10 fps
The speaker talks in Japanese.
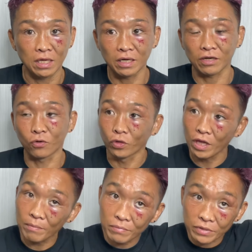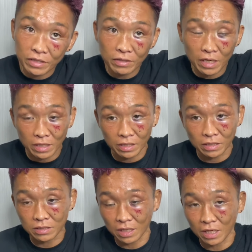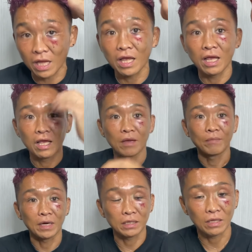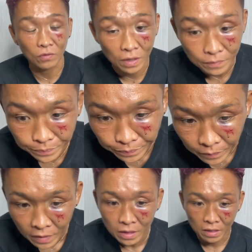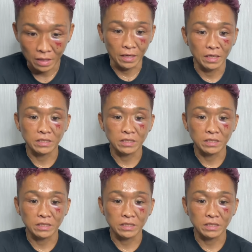だから5年ぶりぐらいですかね。負けたのが。はい。